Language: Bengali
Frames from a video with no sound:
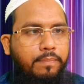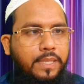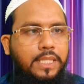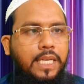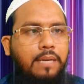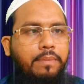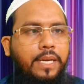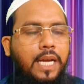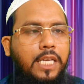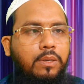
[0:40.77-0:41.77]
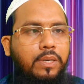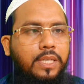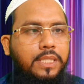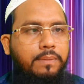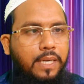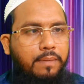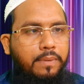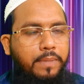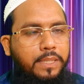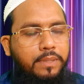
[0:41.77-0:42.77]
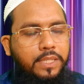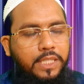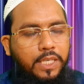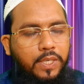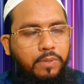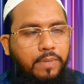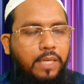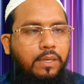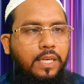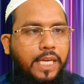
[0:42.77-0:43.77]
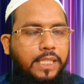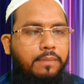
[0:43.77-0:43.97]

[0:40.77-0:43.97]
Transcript: পাশে থাকা বেল আইকনটি চেপে রাখবেন বেশি বেশি শেয়ার করুন ভালো করে লাইক